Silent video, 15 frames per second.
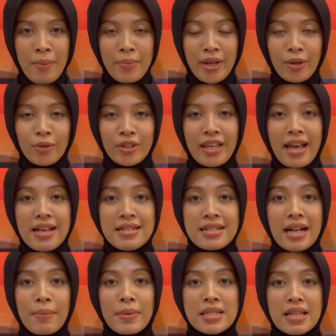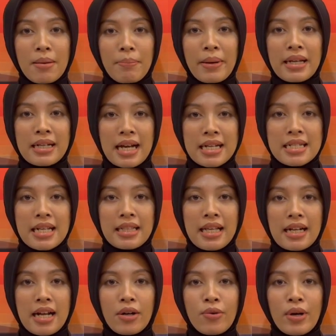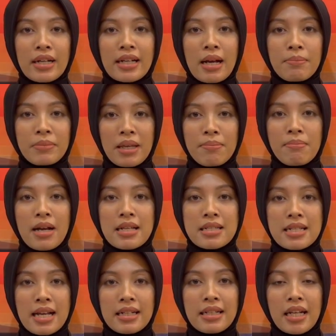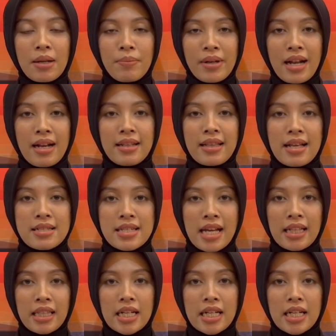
Berikutnya, kami sampaikan data gangguan Kamtipmas dan kriminalitas yang